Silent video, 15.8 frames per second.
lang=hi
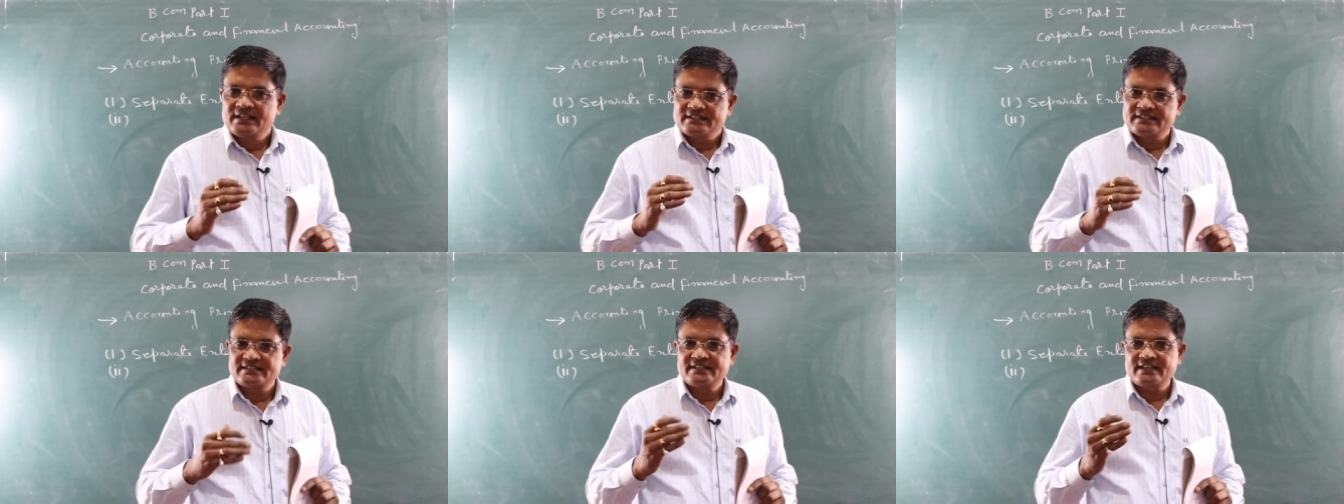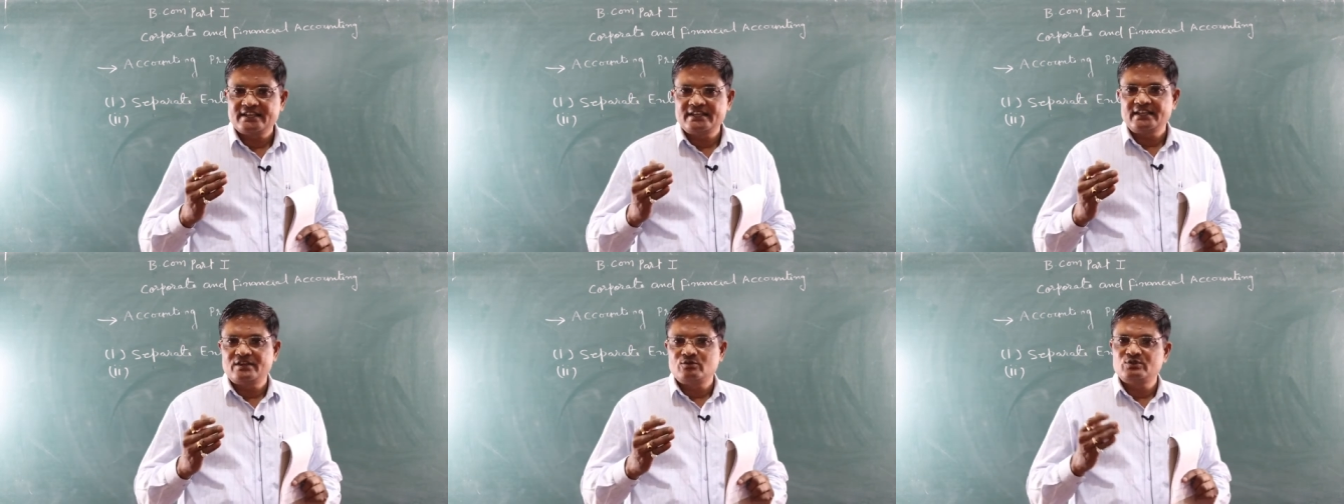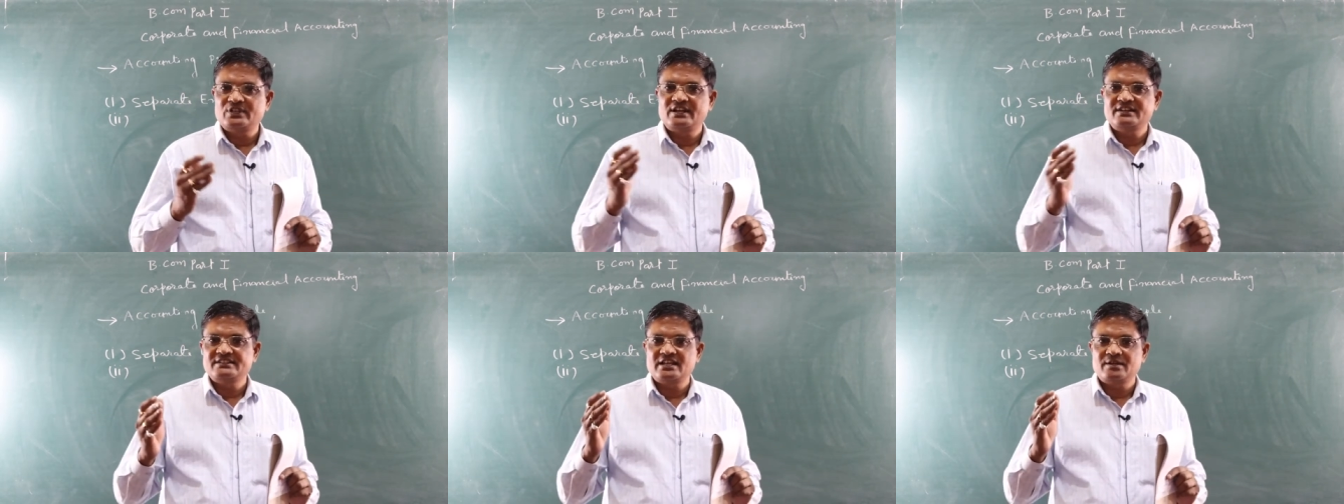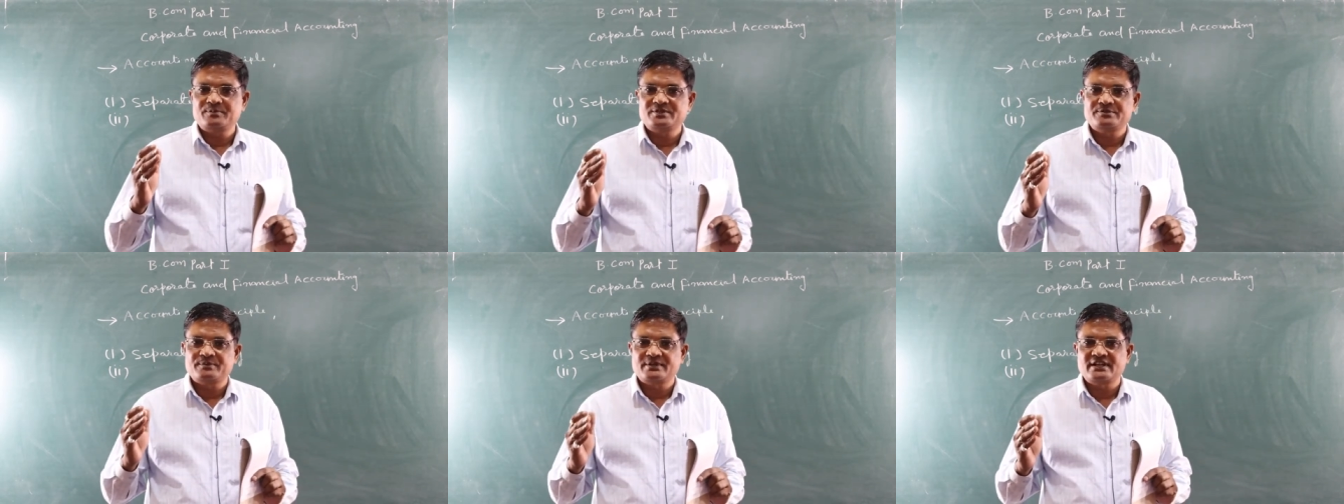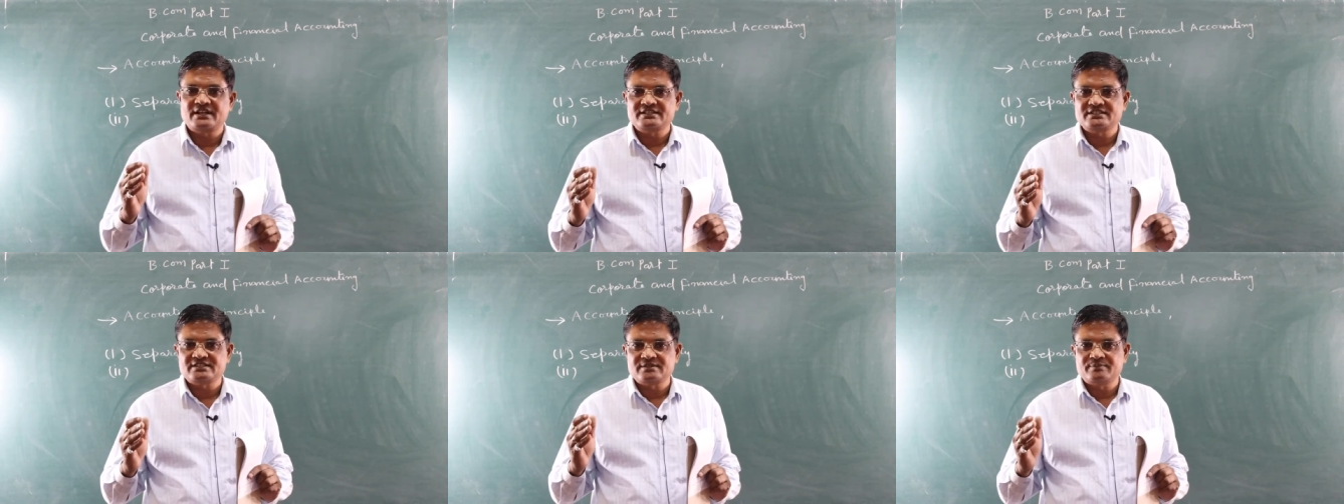जैसा कि उदाहरण से आप इस प्रकार
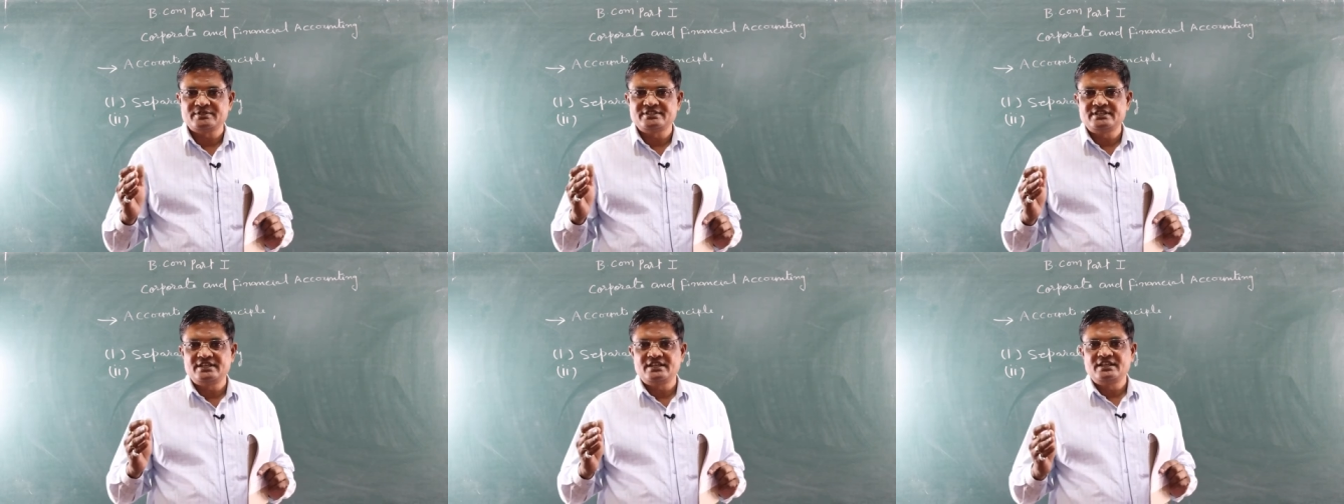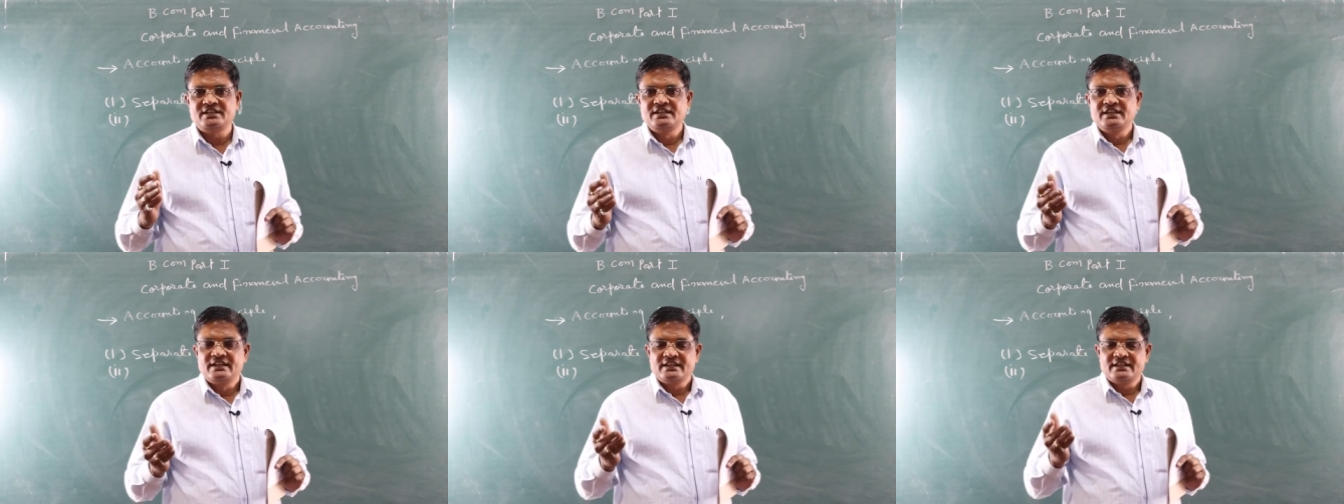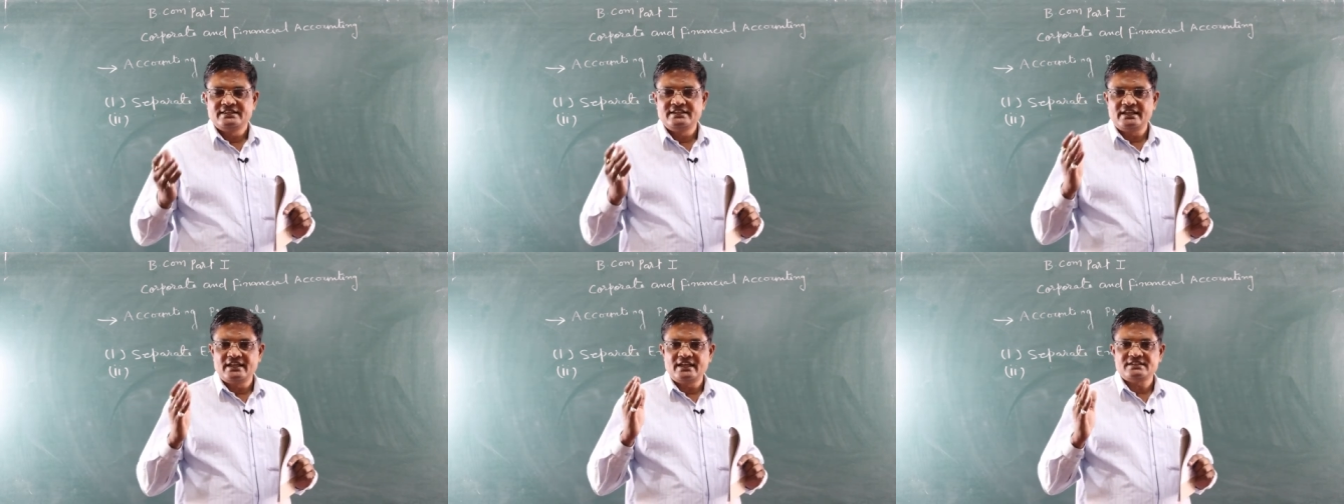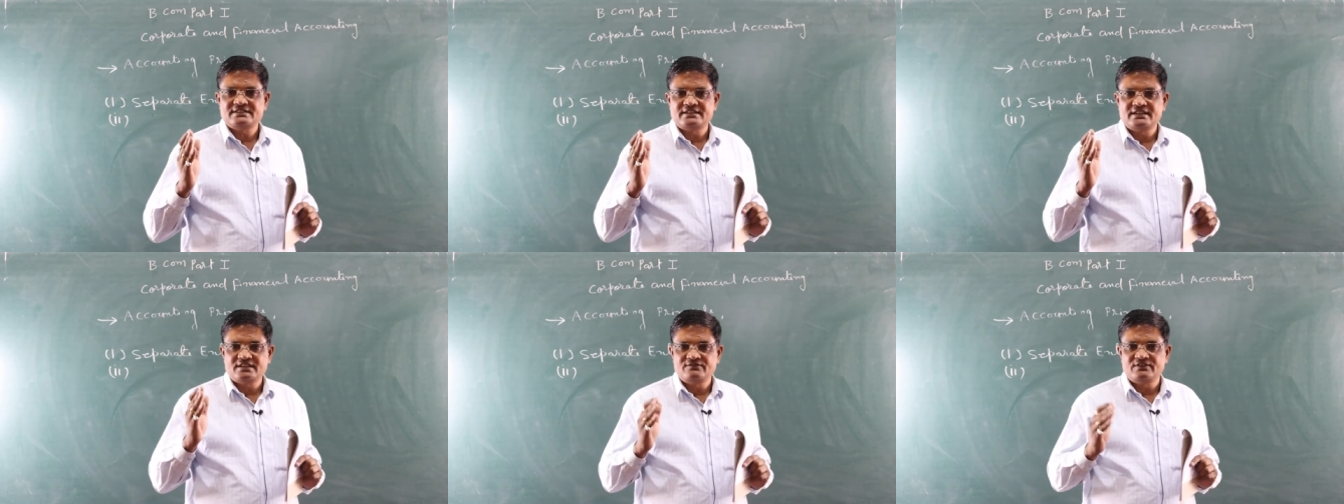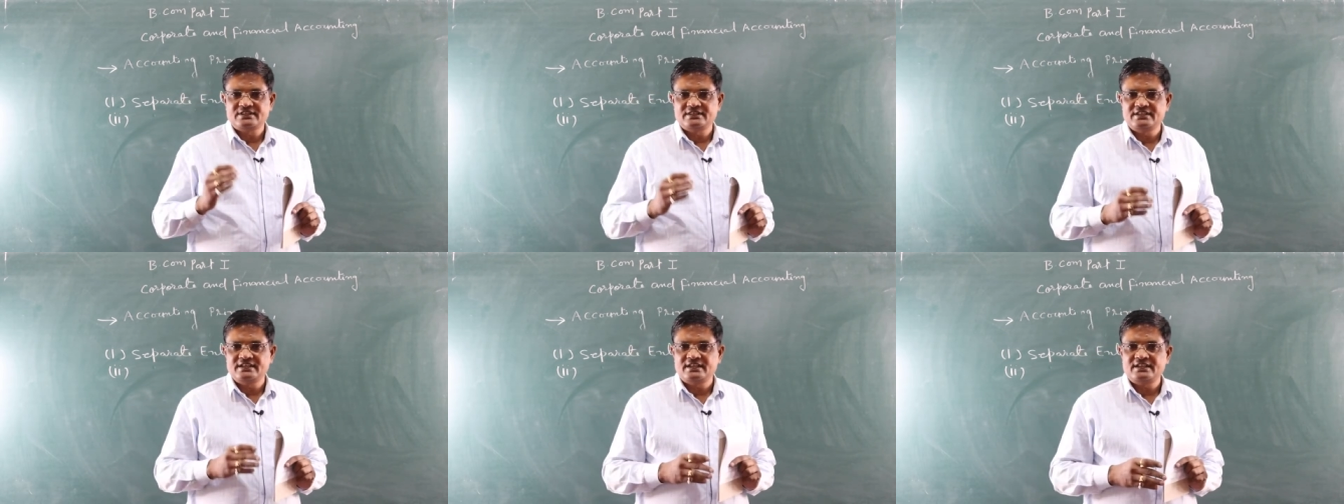से समझिए यदि एक्स एक
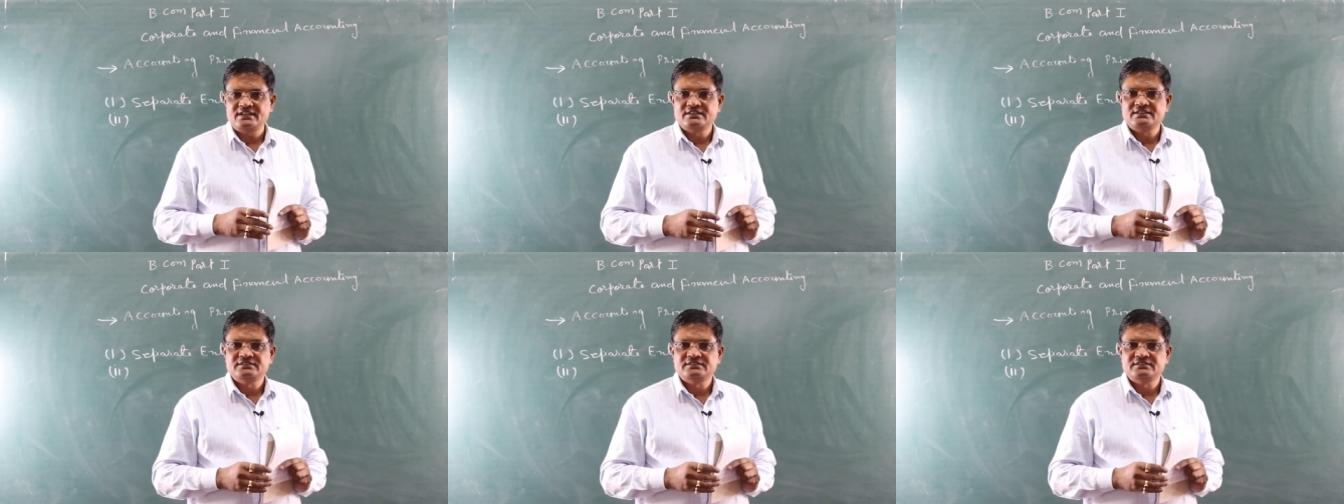व्यक्ति है